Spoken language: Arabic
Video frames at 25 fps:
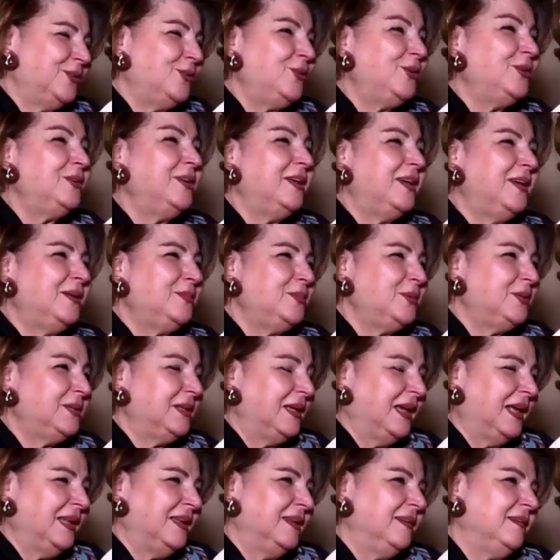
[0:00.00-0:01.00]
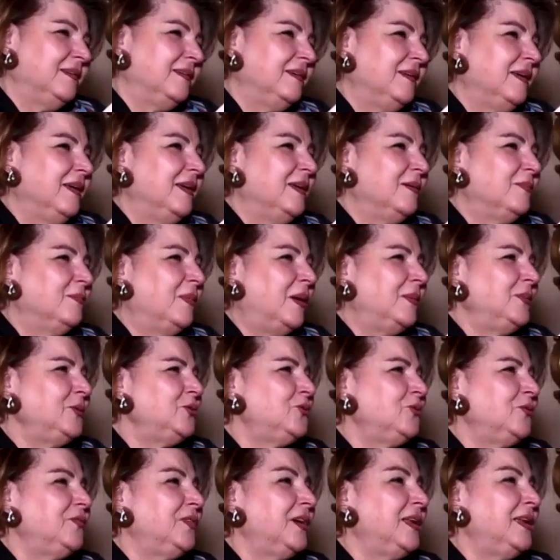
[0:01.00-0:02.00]
طول النهار بت يعني ما
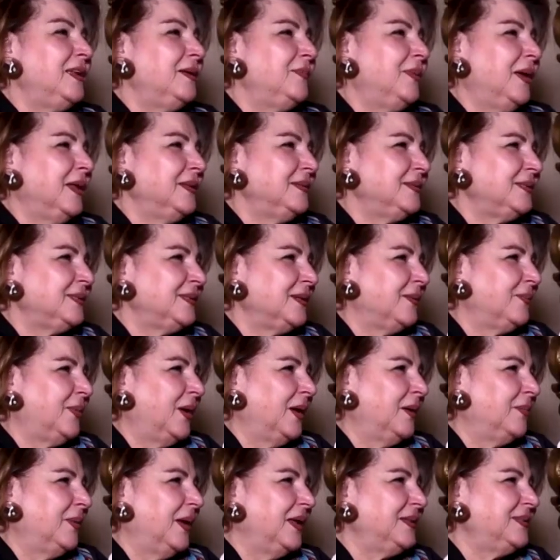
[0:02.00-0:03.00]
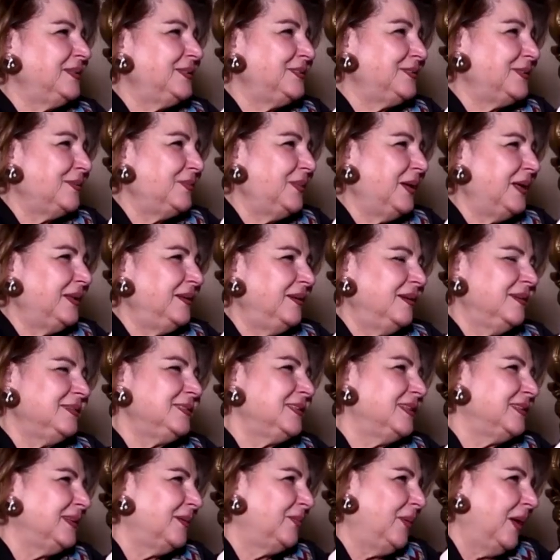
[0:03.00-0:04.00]
بنشوفها الا بعد السبعه بعد الثمانيه
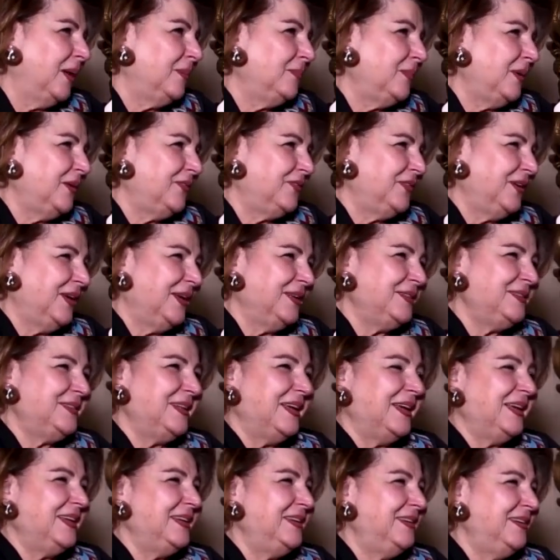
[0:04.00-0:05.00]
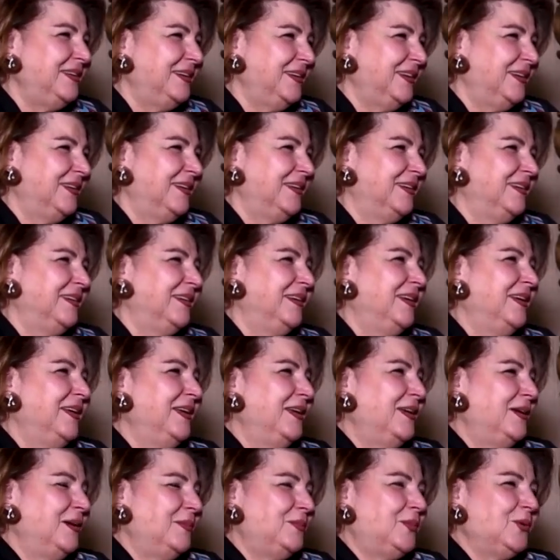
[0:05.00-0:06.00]
اذا طبعا ما في عندها اي
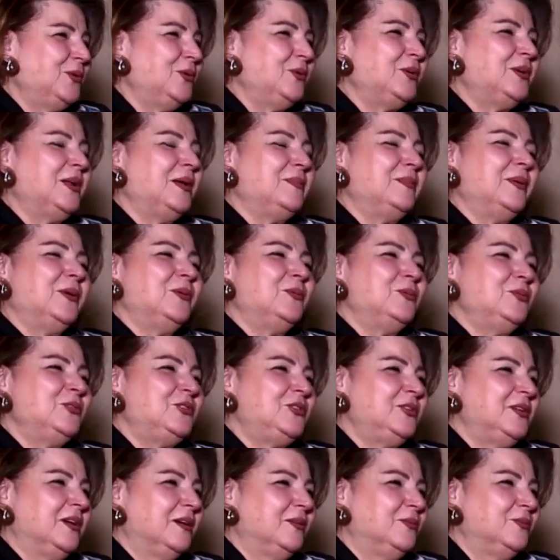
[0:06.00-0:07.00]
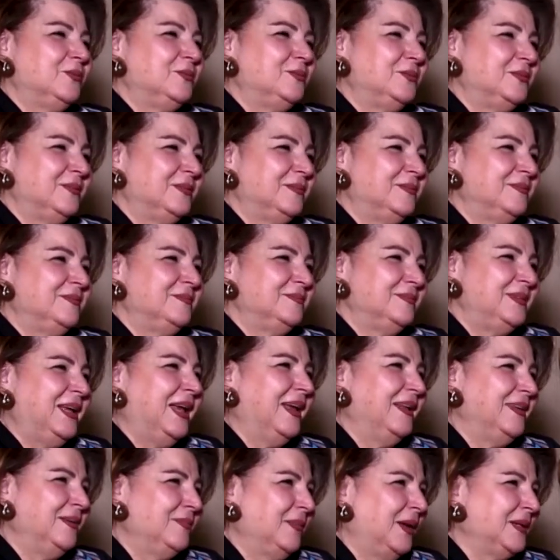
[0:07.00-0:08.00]
بروجرام او شيء او
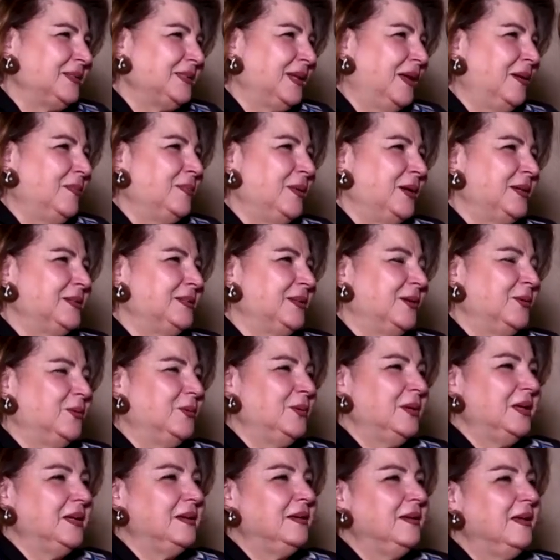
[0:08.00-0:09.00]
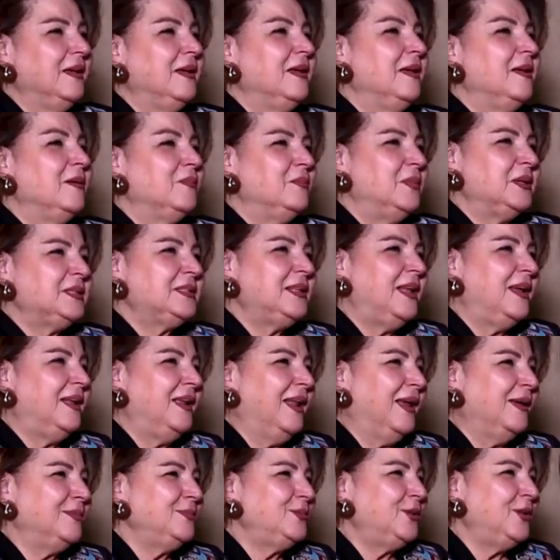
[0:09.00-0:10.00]
يعني مع صحباتها او هيك بس لا
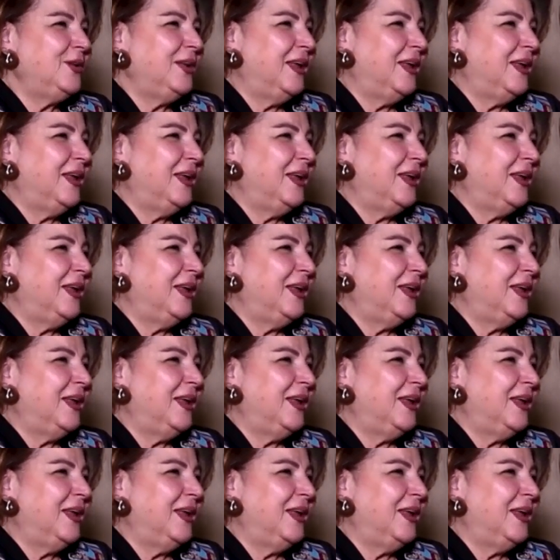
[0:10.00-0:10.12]
الحمد